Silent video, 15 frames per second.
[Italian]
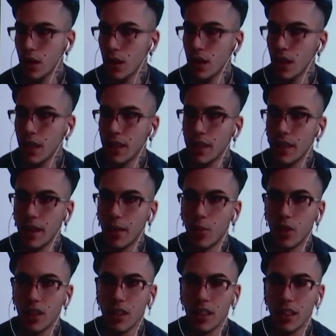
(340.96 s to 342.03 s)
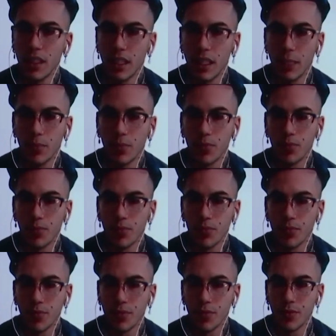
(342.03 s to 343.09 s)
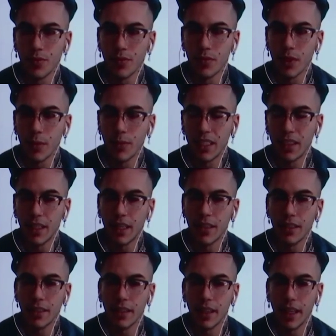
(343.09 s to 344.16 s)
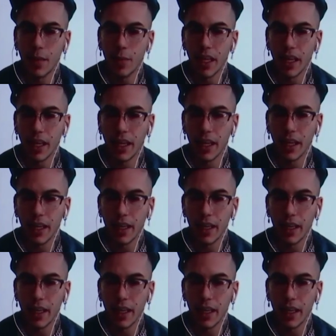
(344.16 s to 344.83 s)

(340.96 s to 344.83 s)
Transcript: L'idea poi di, mm, di metterli insieme,